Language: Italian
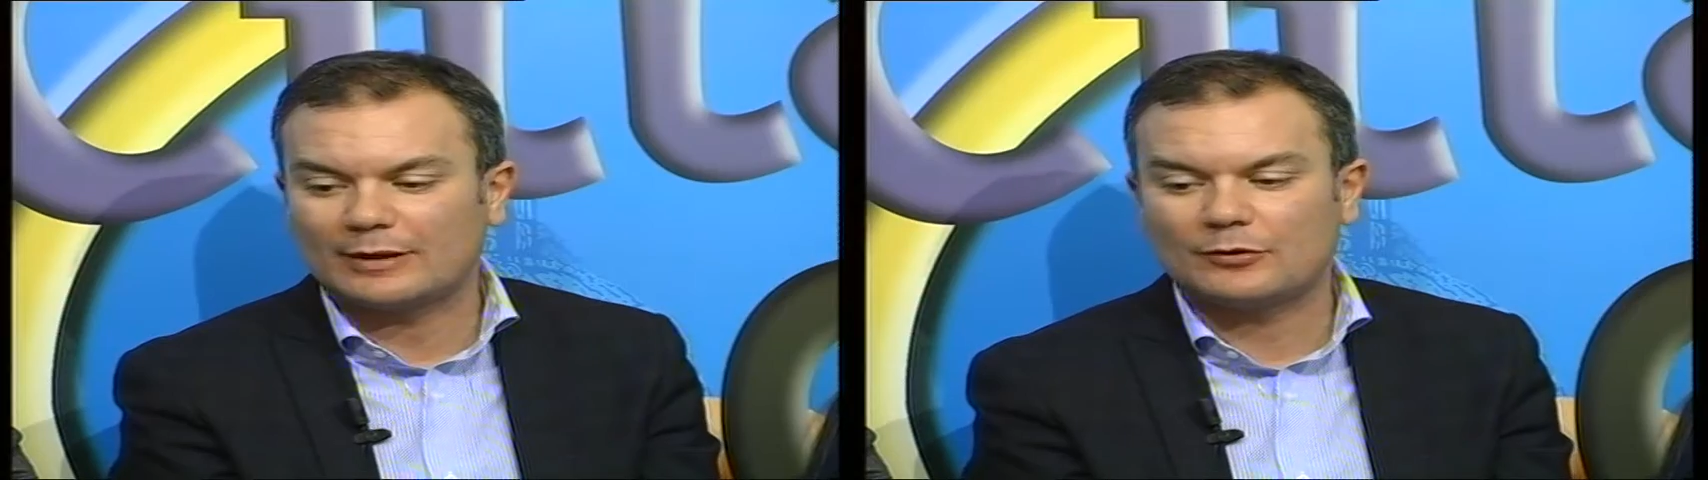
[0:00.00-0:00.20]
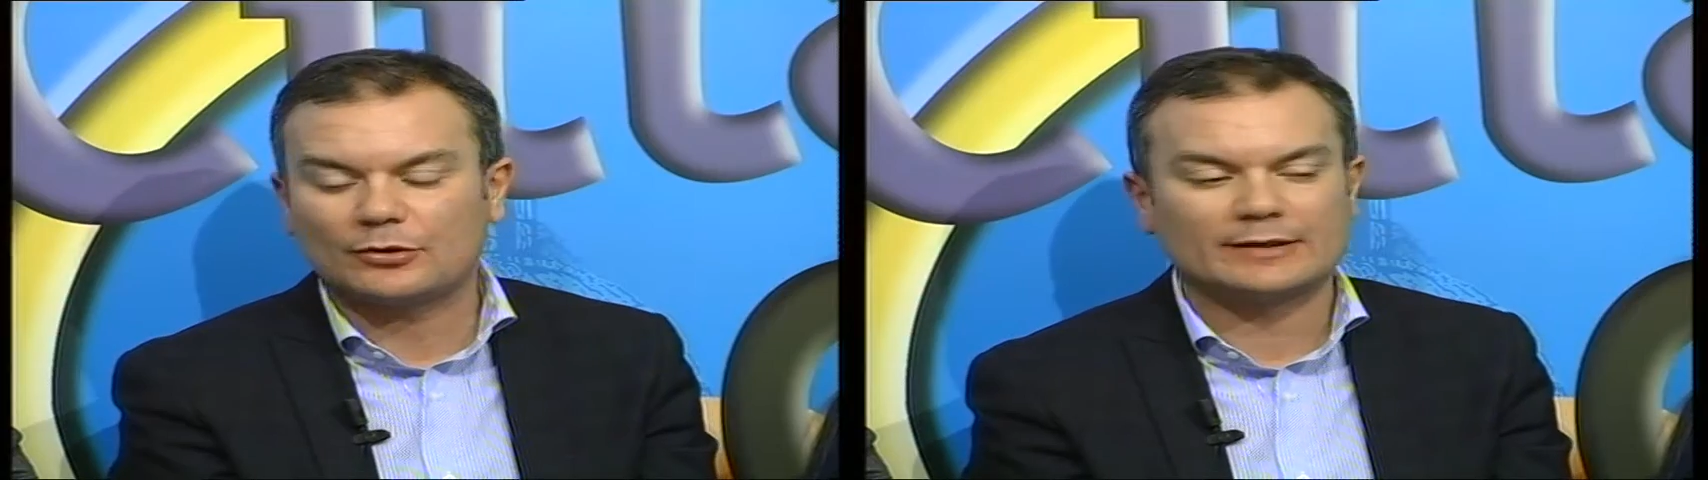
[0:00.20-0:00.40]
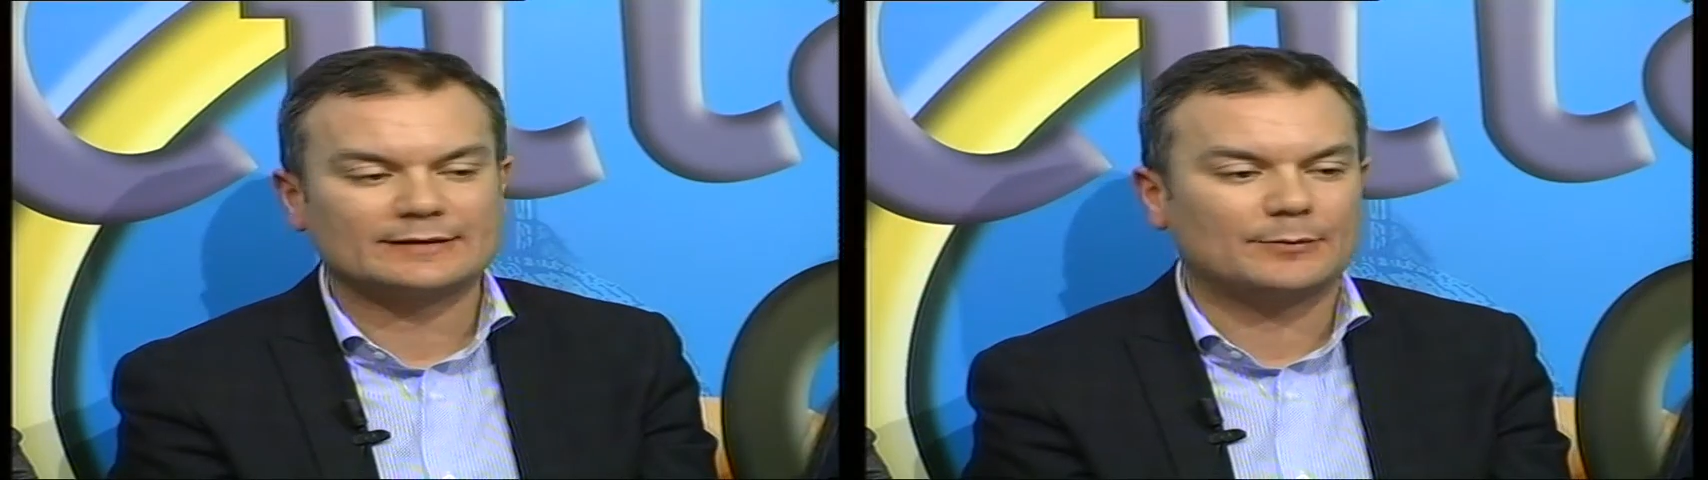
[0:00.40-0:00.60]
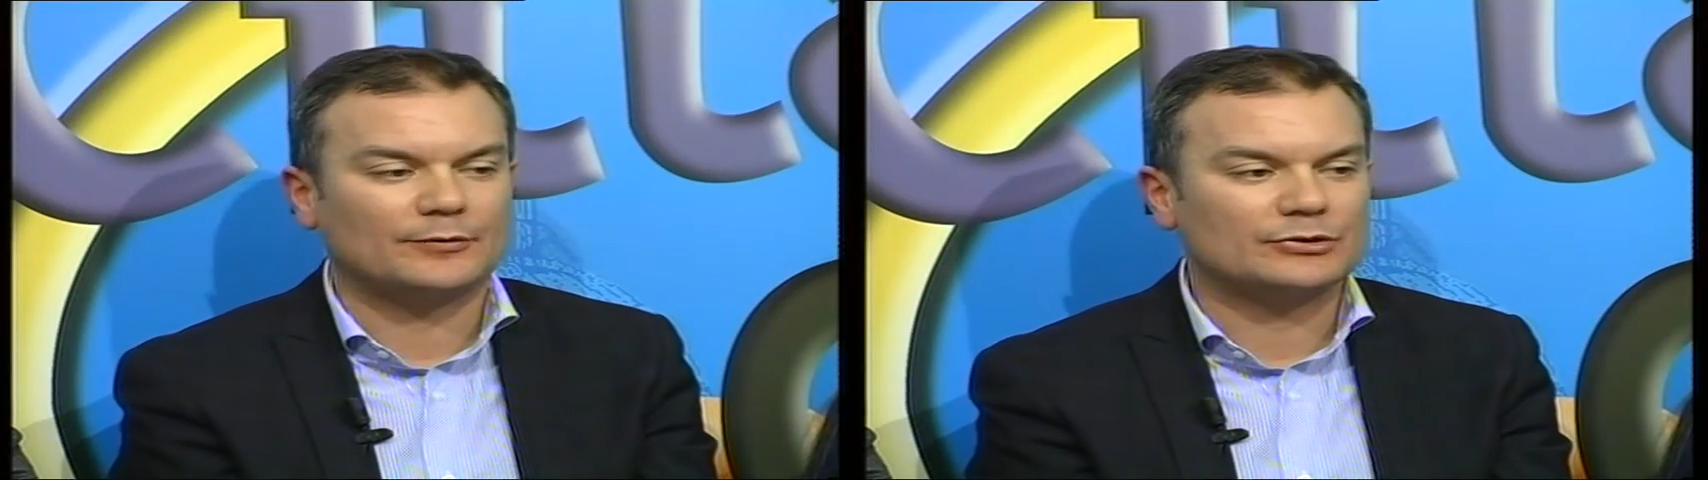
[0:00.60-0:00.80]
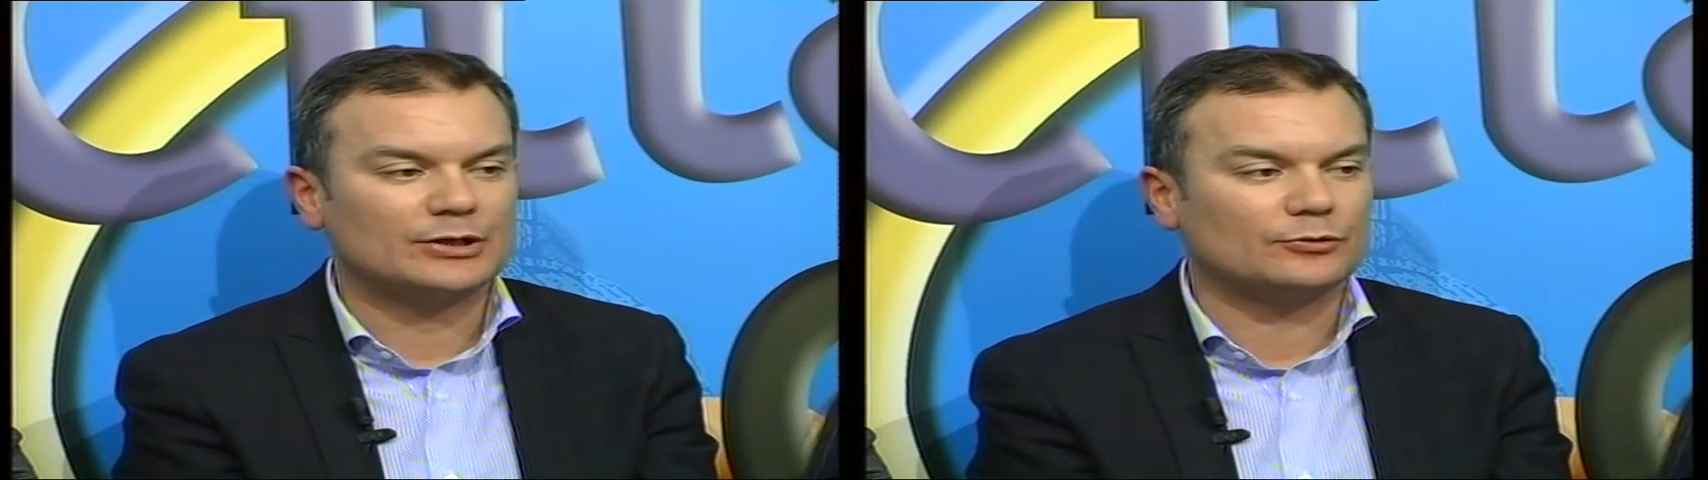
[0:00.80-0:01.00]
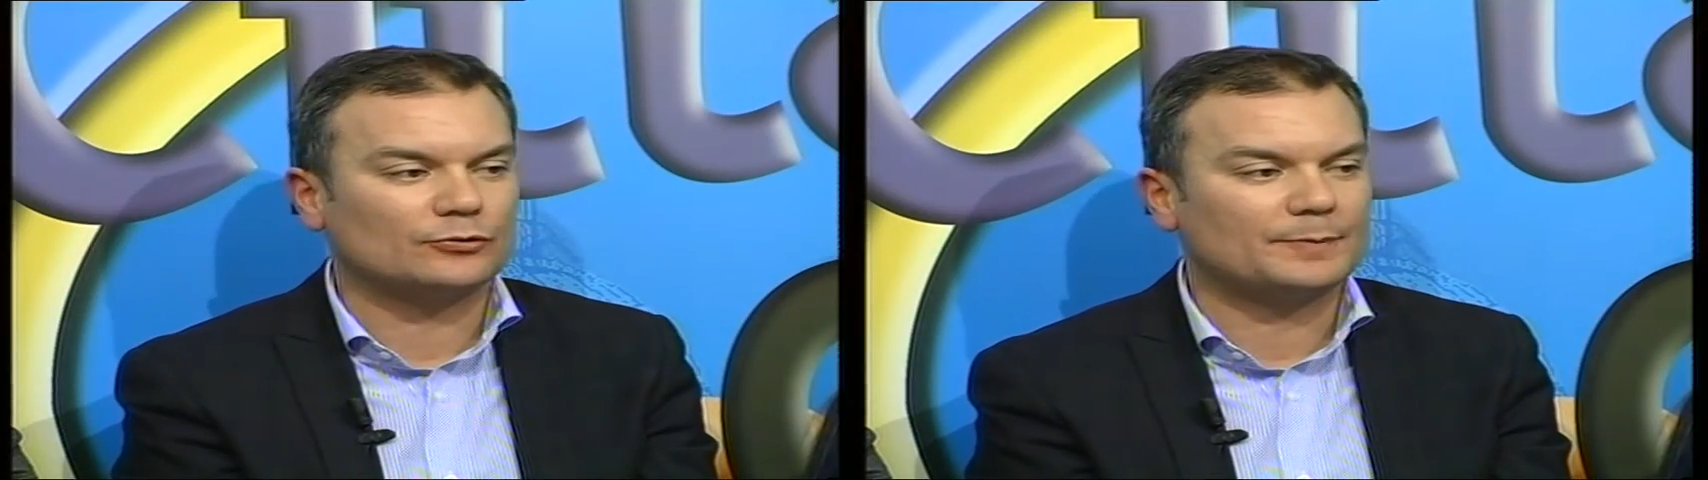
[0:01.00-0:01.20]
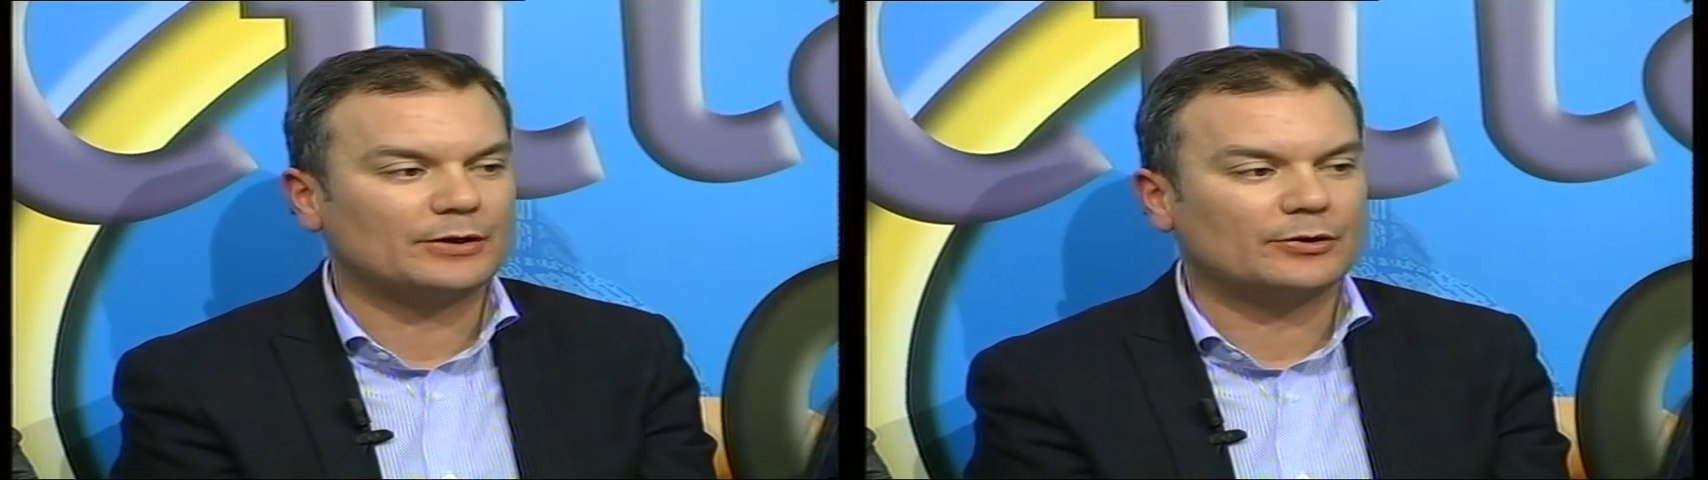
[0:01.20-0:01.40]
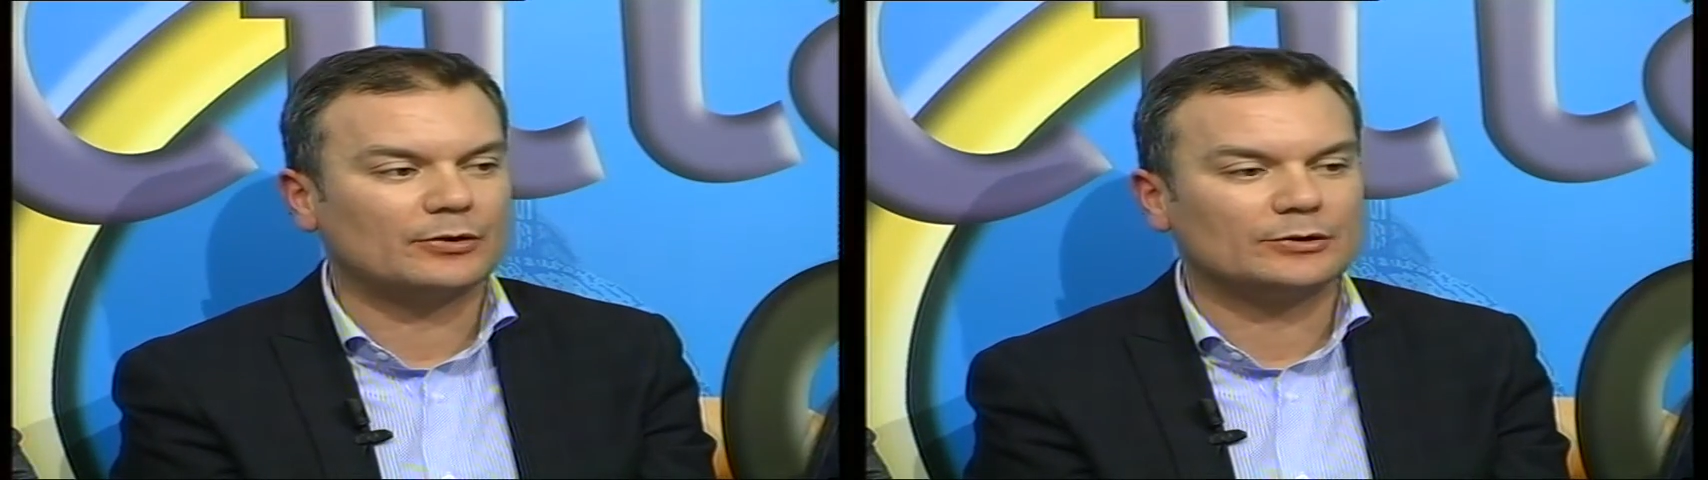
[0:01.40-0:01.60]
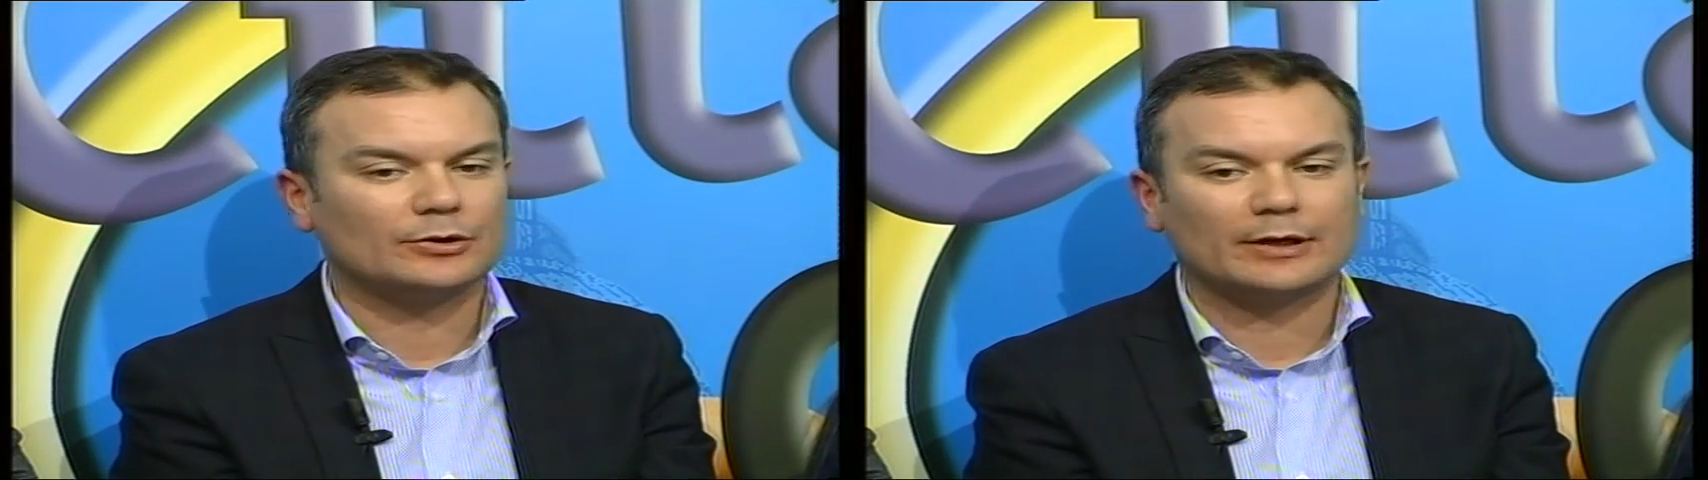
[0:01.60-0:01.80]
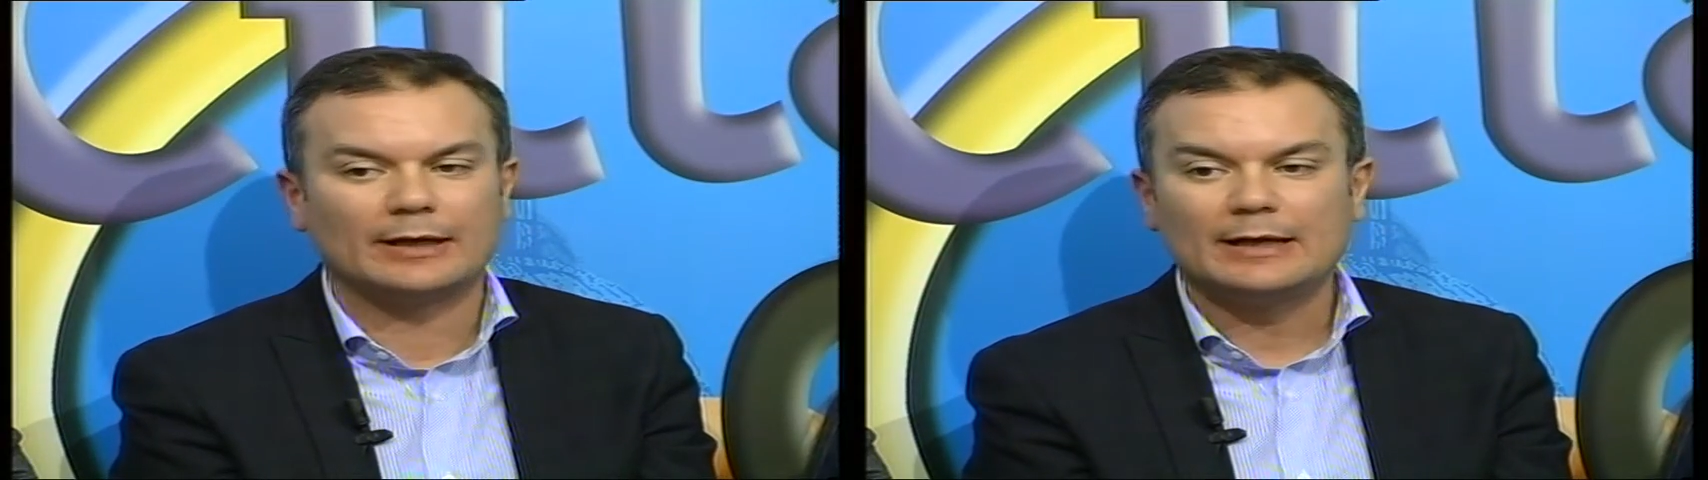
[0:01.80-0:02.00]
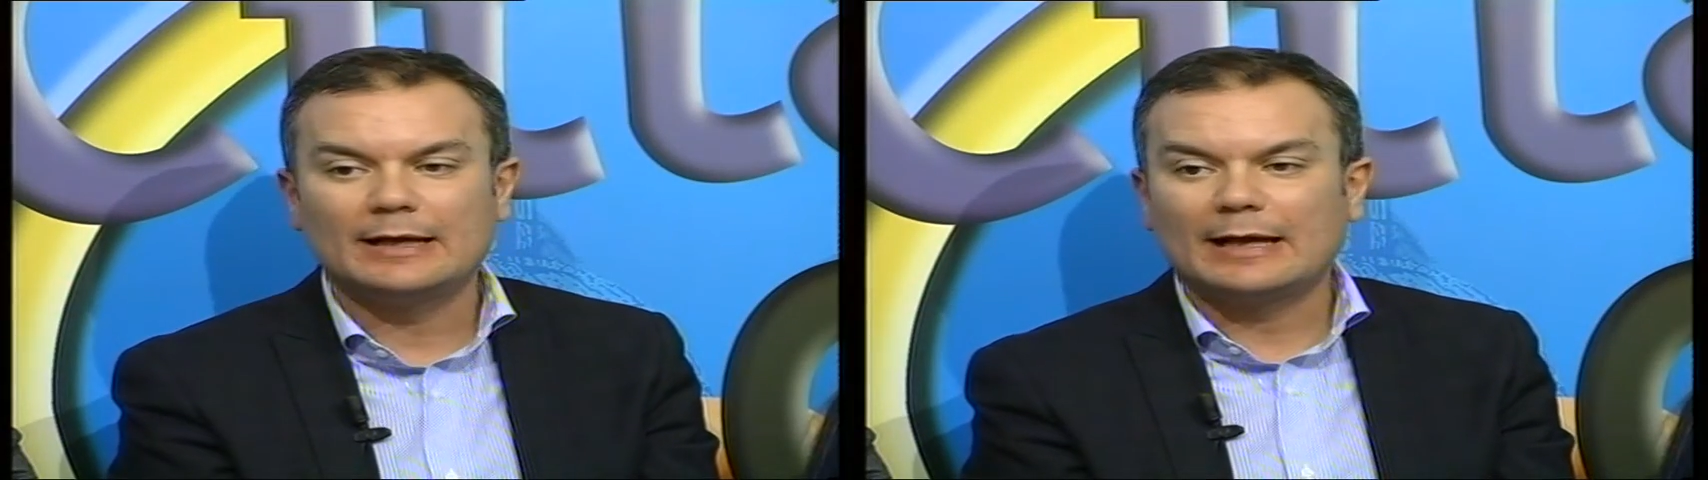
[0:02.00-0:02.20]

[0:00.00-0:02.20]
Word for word: lavoro che stiamo facendo sul piano regolatore